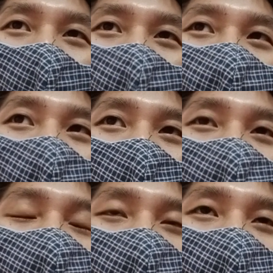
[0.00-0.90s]
就可
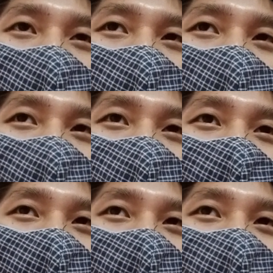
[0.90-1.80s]
能就会，
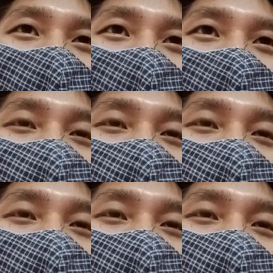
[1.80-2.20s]
呃，不